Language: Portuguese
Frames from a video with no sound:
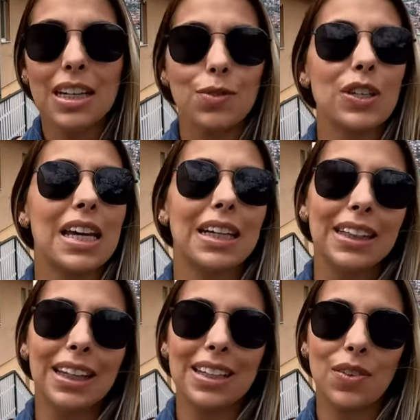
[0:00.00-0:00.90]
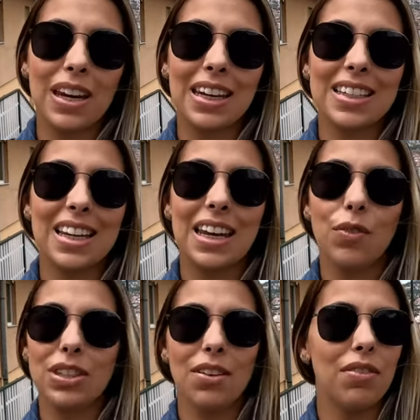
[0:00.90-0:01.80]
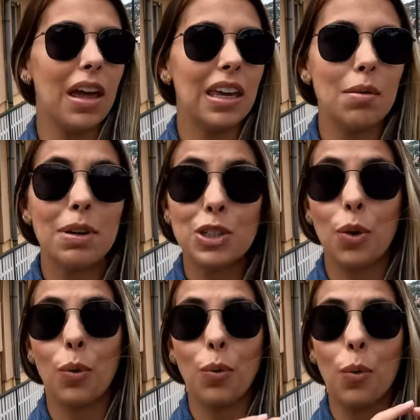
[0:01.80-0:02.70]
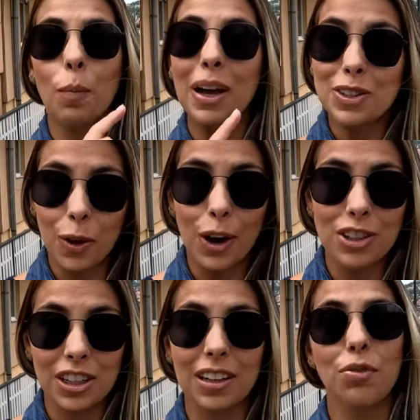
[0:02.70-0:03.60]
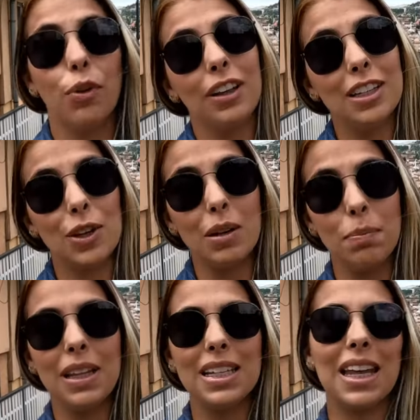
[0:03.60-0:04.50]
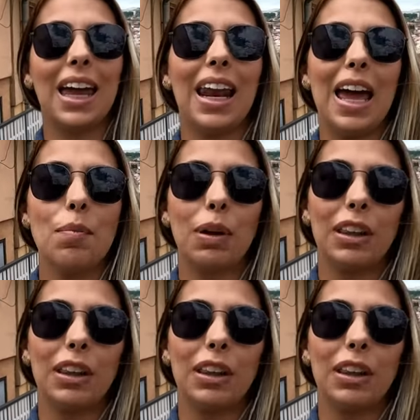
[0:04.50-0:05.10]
Se você anda nas feirinhas ali, você vê imãs com o mascote que foi das Olimpíadas daquela época.